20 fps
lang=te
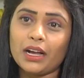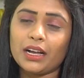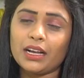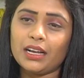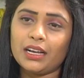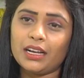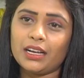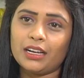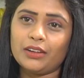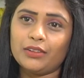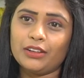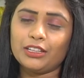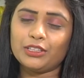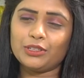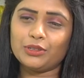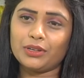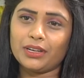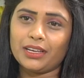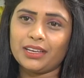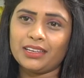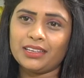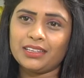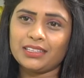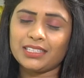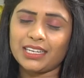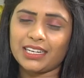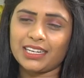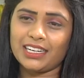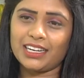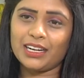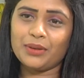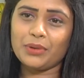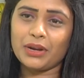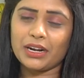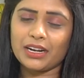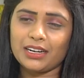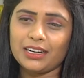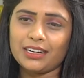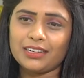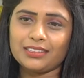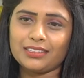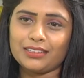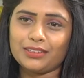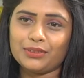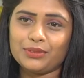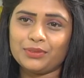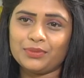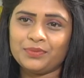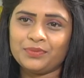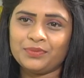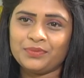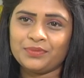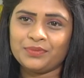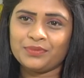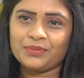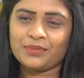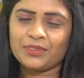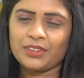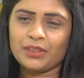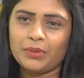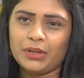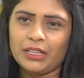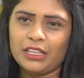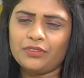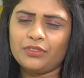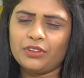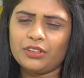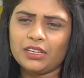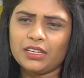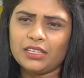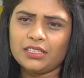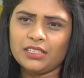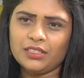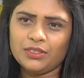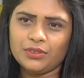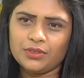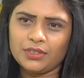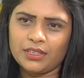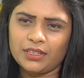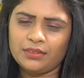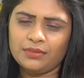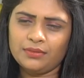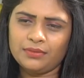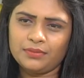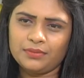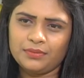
బాగా వెళ్తున్నాయి చక్కగా మాట్లాడుతున్నావు మదర్ ఫాదర్ ఏం చేస్తుంటారు